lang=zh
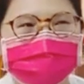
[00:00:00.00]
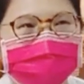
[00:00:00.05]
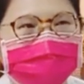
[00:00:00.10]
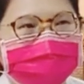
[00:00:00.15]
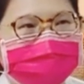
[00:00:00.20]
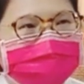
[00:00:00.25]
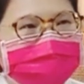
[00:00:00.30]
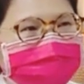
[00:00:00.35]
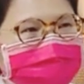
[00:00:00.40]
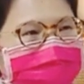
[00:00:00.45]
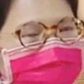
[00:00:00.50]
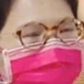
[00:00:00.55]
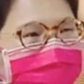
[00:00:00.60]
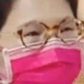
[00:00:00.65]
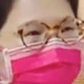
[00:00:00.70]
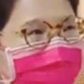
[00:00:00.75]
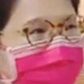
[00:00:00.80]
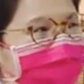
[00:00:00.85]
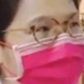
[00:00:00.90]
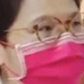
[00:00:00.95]
我们台南
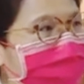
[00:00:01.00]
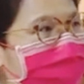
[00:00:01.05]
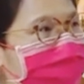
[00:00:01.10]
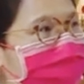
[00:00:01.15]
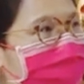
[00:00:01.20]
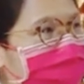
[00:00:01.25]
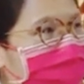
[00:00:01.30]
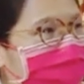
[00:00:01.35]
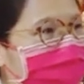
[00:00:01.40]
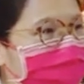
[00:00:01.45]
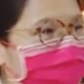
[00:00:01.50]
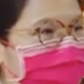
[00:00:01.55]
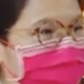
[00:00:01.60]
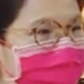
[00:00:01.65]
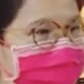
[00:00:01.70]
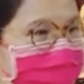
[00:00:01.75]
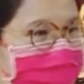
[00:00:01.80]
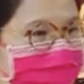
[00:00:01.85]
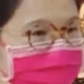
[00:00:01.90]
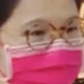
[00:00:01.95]
道场啊，有
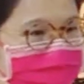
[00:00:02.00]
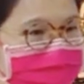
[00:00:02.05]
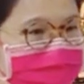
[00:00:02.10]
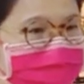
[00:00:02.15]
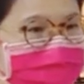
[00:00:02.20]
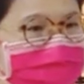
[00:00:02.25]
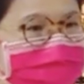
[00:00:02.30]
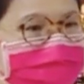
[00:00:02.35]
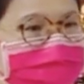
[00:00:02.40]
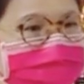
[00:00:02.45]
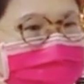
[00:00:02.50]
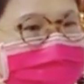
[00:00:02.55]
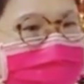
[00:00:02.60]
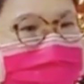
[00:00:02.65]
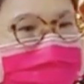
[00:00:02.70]
一位师姐啊，